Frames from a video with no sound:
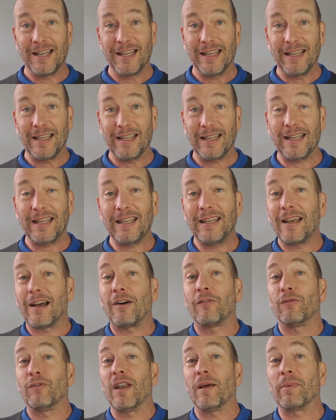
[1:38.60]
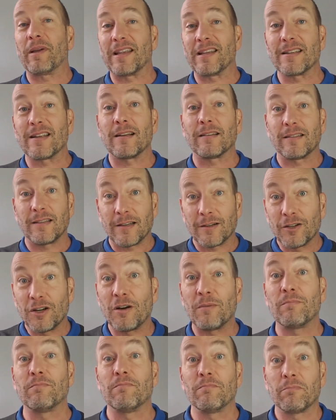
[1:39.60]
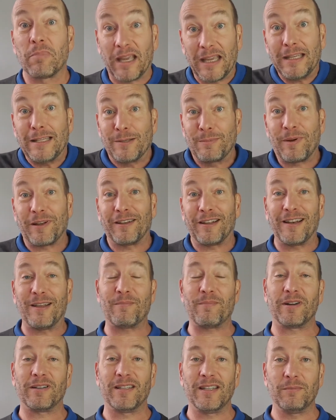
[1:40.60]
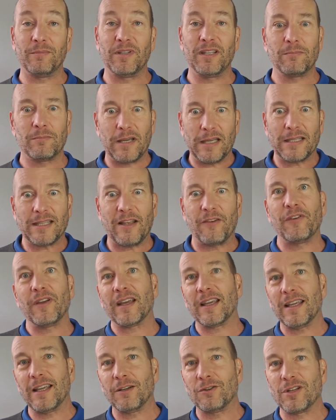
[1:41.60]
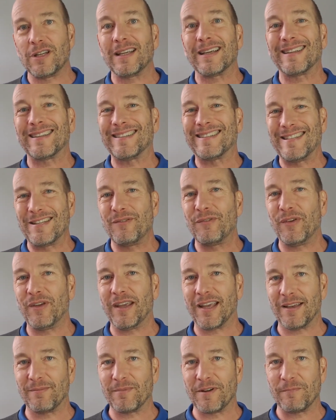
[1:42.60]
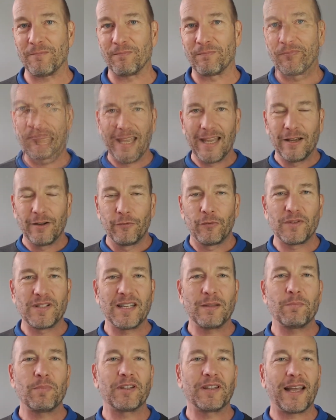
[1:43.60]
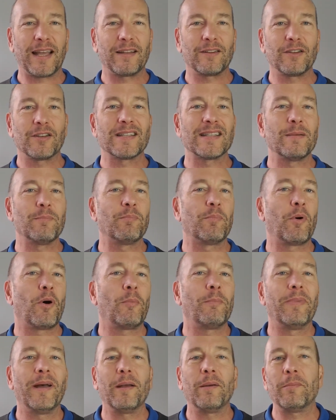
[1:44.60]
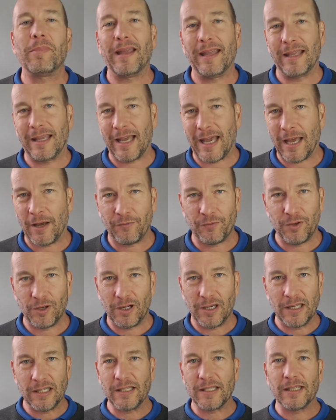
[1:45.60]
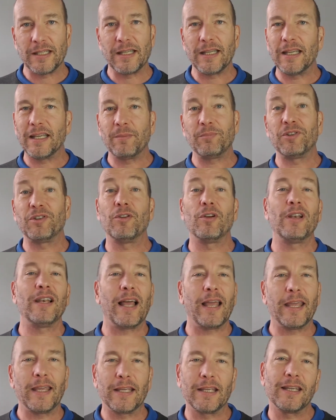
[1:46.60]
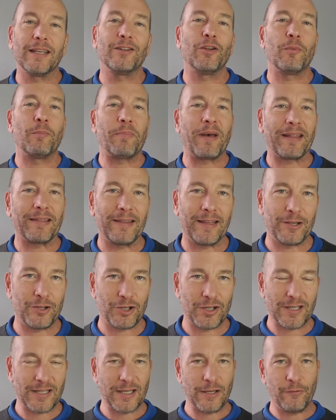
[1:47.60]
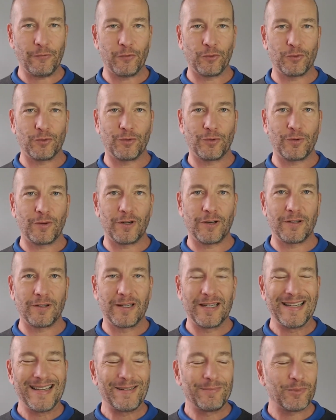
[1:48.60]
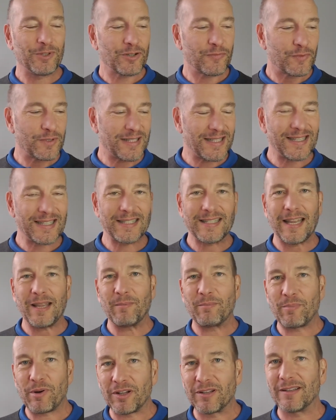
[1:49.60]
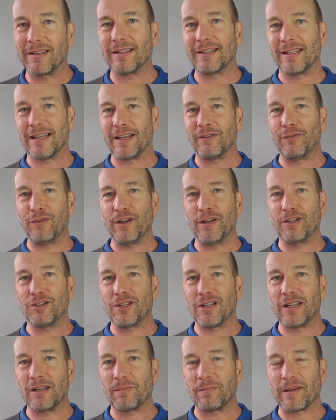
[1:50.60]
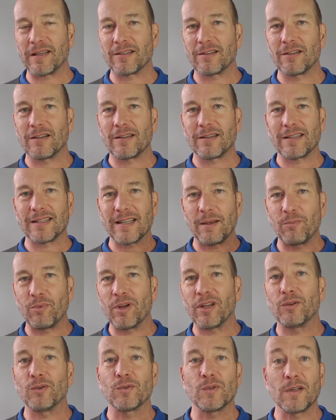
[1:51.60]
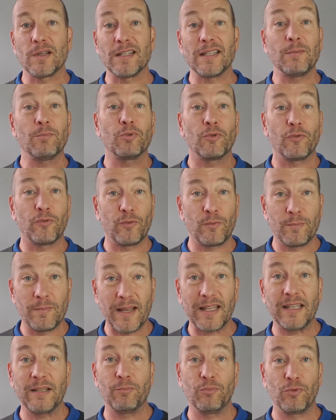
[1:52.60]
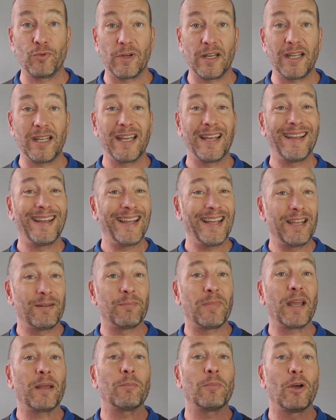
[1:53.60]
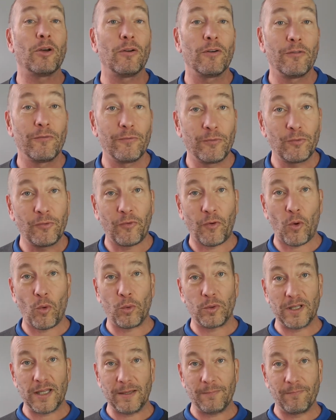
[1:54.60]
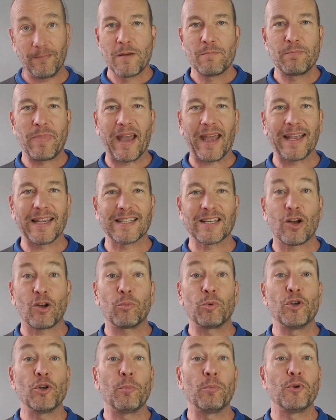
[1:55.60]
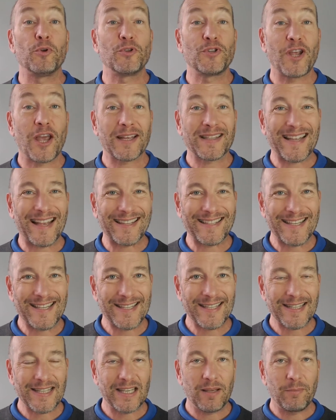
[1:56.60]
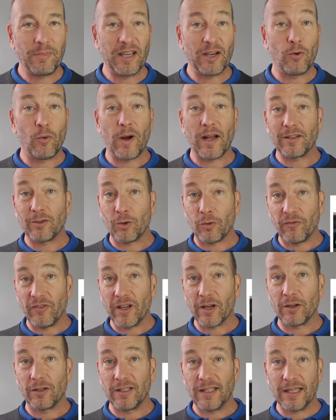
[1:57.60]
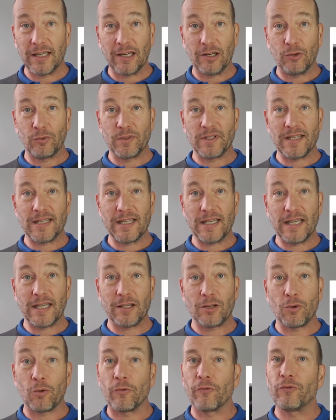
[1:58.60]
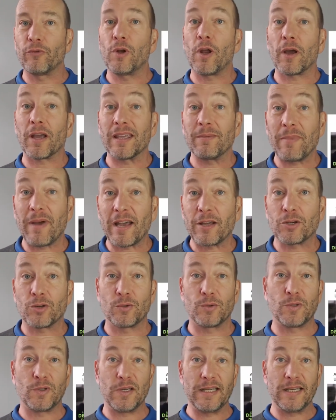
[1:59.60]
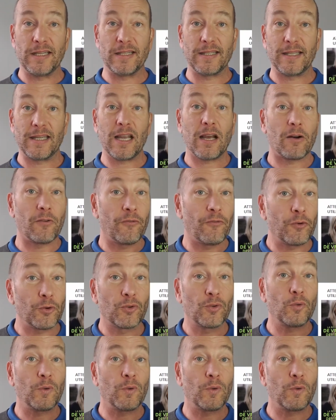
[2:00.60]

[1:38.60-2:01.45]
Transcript: et en vous la présentant comme prise pendant la pandémie, ben, ça fait réagir différemment. Vous dites peut-être que c'est pas bien ben grave de cliquer, puis de liker, de partager ces photos-là. Moi, je vous dis que c'est important d'y réfléchir parce que ça peut être utilisé pour vous manipuler et même vous frauder. Par exemple, il y a plusieurs artistes québécois, dont Véronique Cloutier, qui ont vu leur image utilisée en photo